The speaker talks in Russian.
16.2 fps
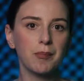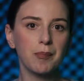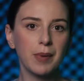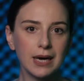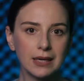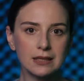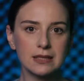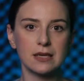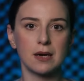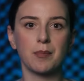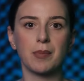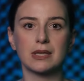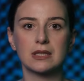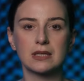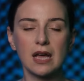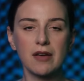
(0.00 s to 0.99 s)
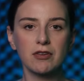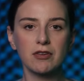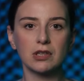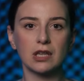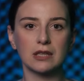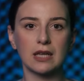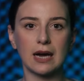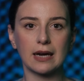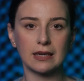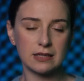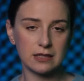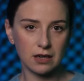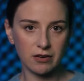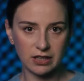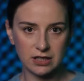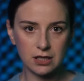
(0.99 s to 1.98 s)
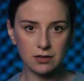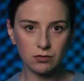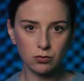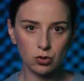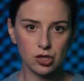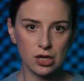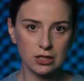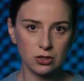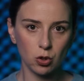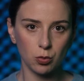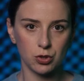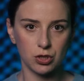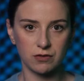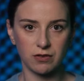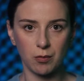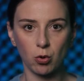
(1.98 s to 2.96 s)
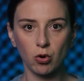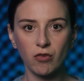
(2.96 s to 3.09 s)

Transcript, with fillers: партия поставила на консервативную часть общества,